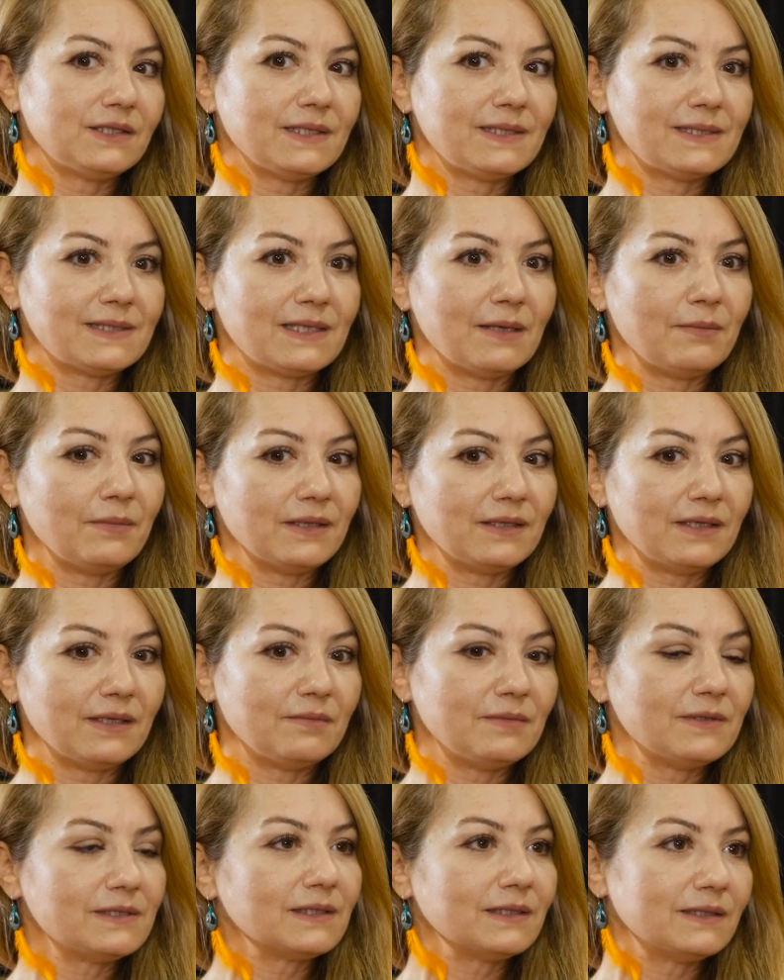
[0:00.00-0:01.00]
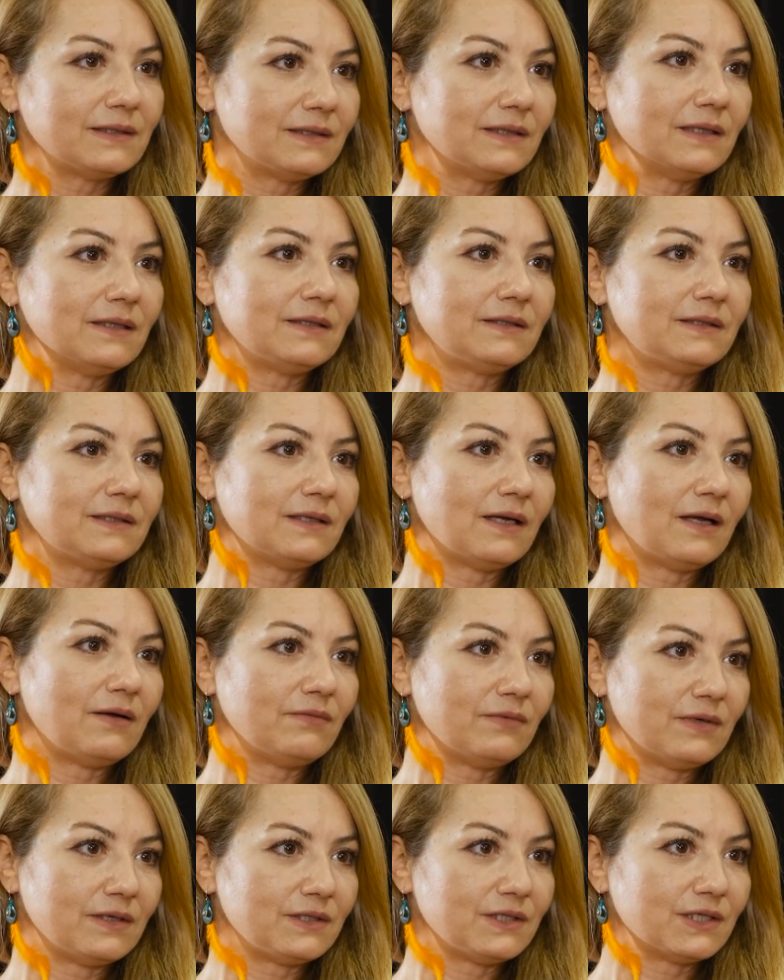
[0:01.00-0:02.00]
istemediğimiz hızda
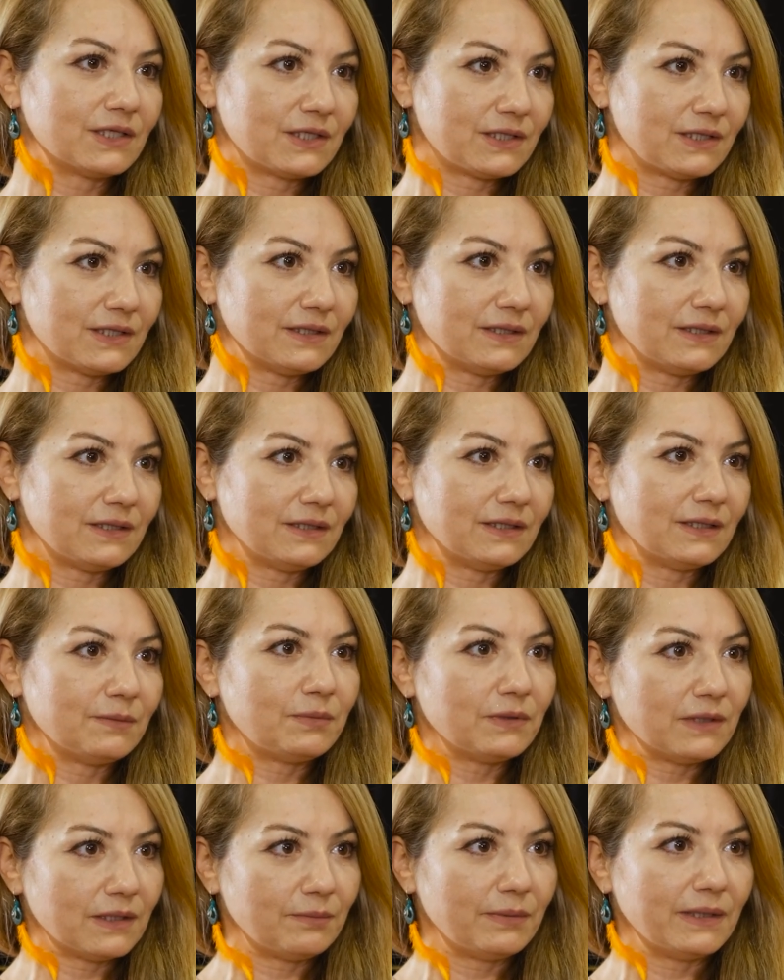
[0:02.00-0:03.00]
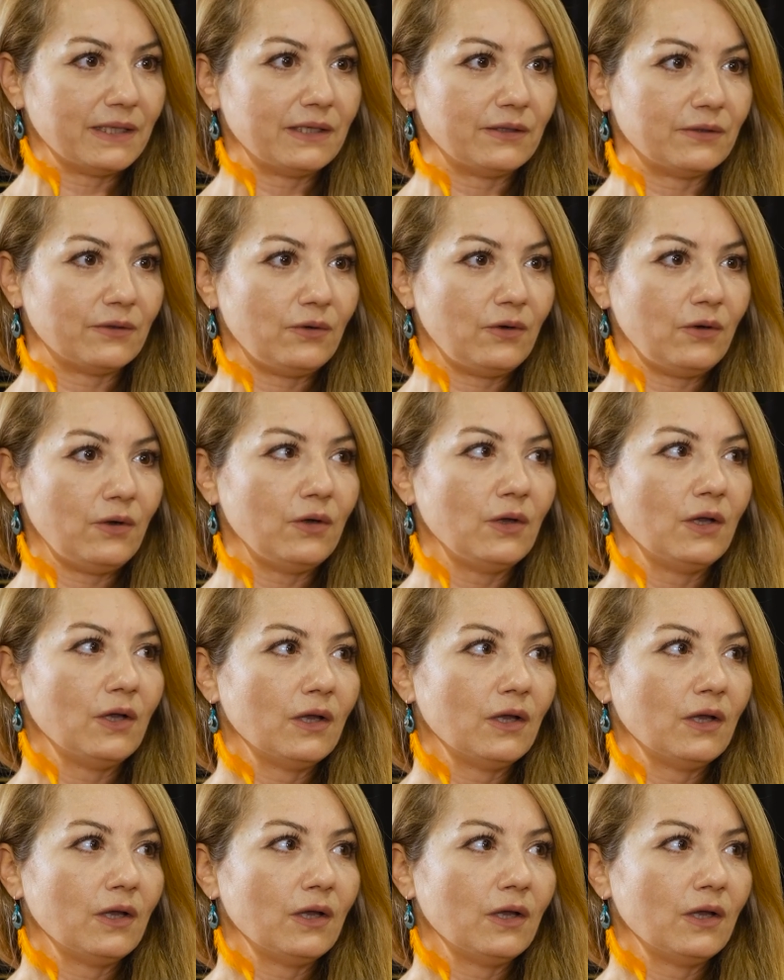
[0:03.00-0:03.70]
travma çıkışları yapılabiliyor.